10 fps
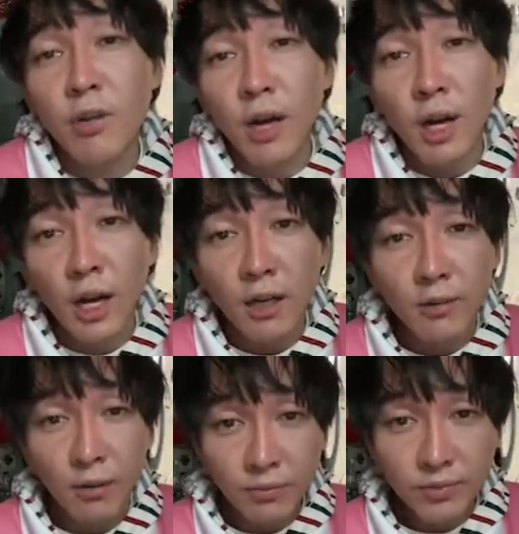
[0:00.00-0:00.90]
は
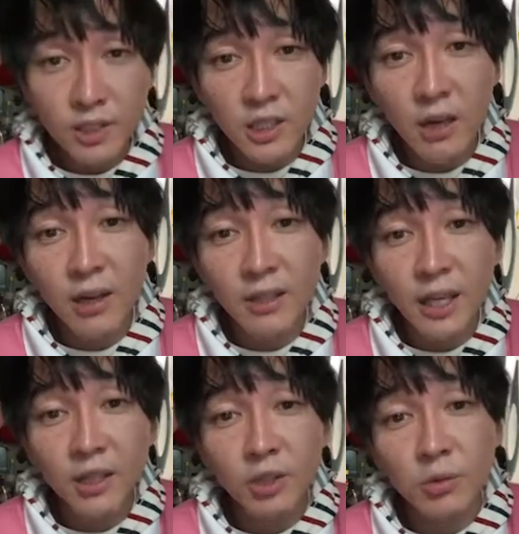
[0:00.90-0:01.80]
伝わん
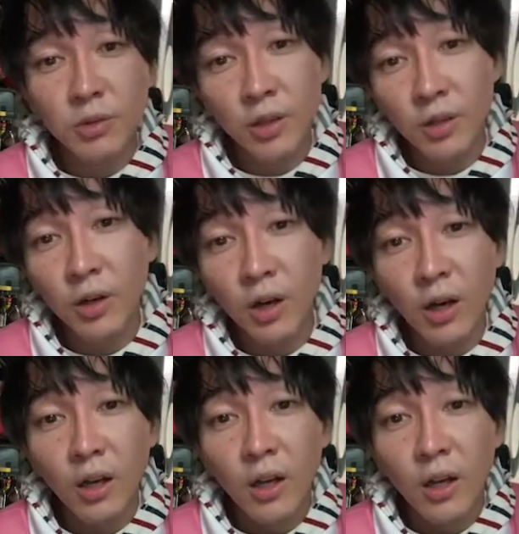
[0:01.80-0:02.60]
ないと思うけど、